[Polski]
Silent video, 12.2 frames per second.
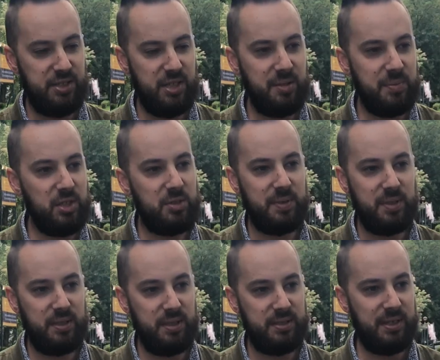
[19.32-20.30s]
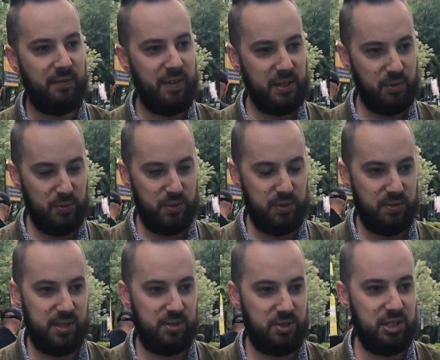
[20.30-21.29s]
Jeżeli mieliśmy tramwaje
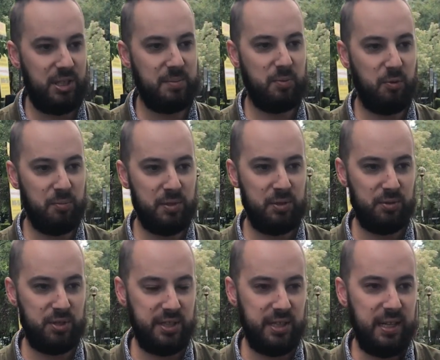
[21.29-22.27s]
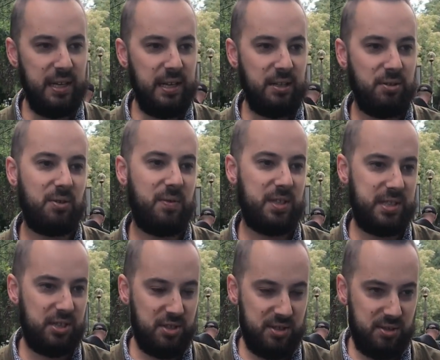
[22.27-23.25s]
kursujące co 7,5 minuty, no to właśnie
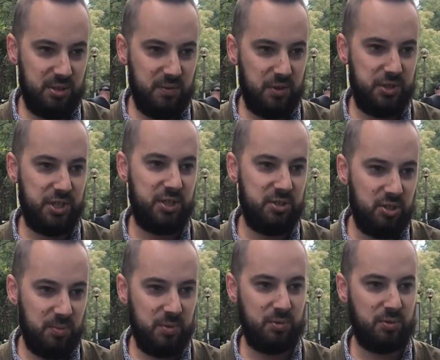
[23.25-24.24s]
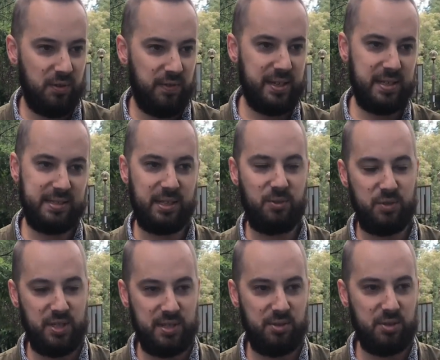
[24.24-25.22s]
ta częstotliwość 10-minutowa jest taką
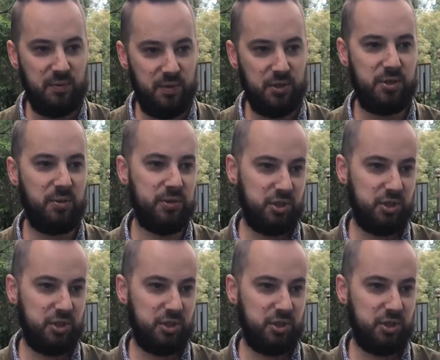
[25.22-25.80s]
częstotliwością